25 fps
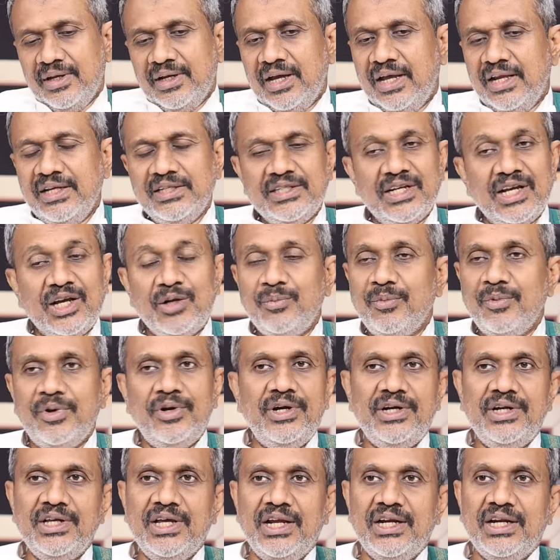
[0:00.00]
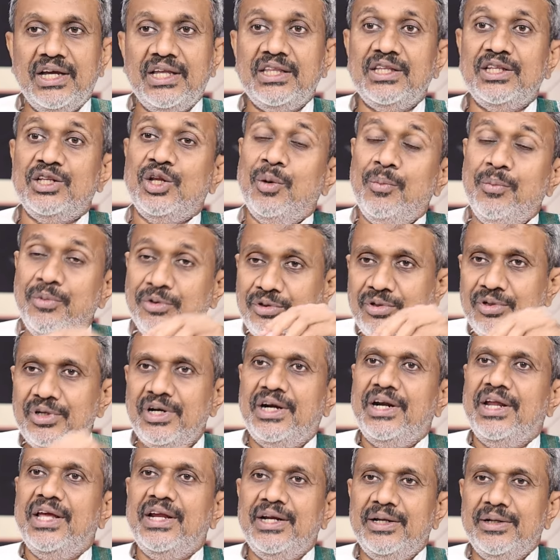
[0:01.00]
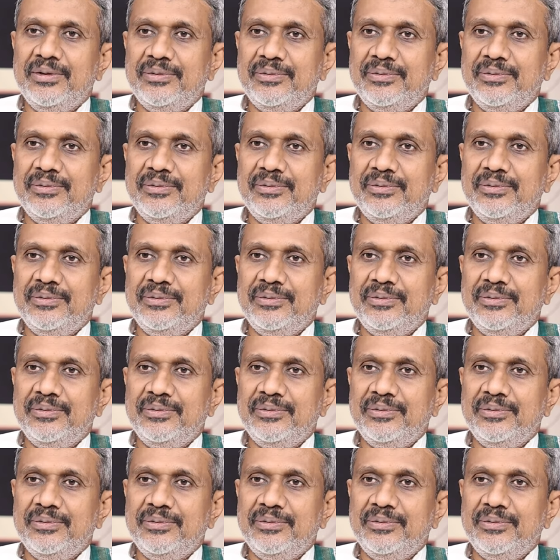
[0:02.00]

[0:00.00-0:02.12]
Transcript: కానీ జగన్మోహన్ రెడ్డి గారికి నమ్ముతున్నాడు ఆయన